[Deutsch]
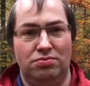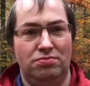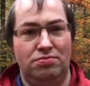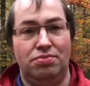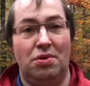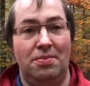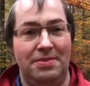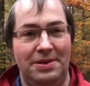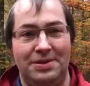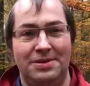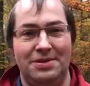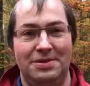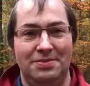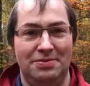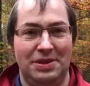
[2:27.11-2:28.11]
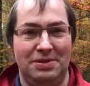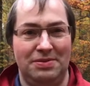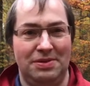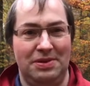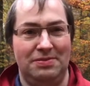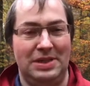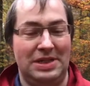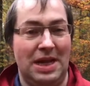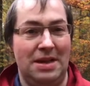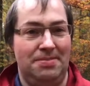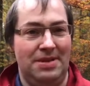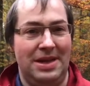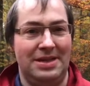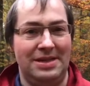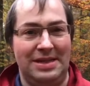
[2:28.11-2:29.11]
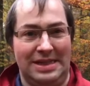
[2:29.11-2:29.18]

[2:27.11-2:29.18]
probierte mit Metallplatten